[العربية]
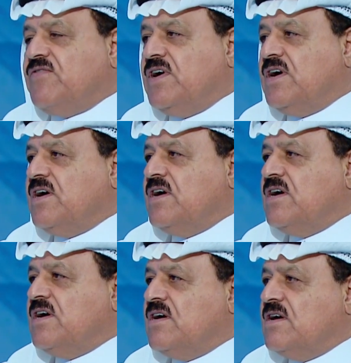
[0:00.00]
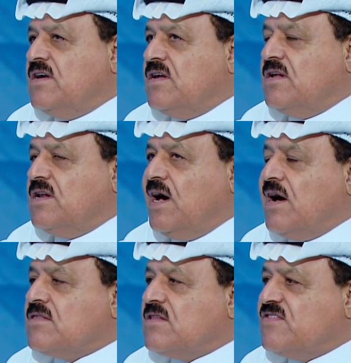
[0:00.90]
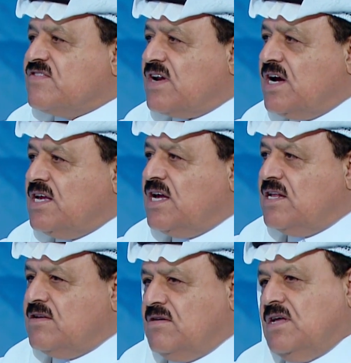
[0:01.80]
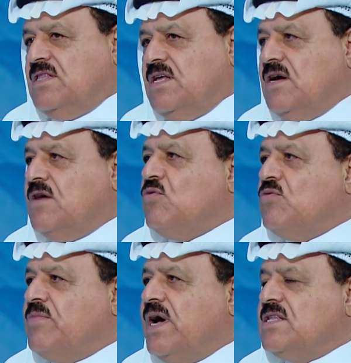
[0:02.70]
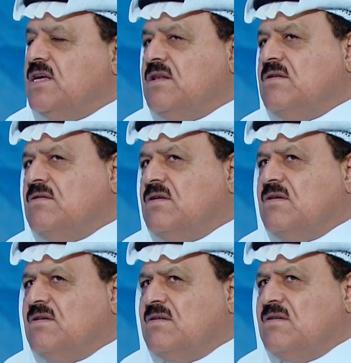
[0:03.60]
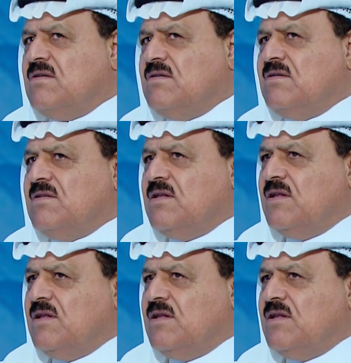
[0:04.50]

فالارض آه، الزراعيه يعني عندنا وبعدين كان آه،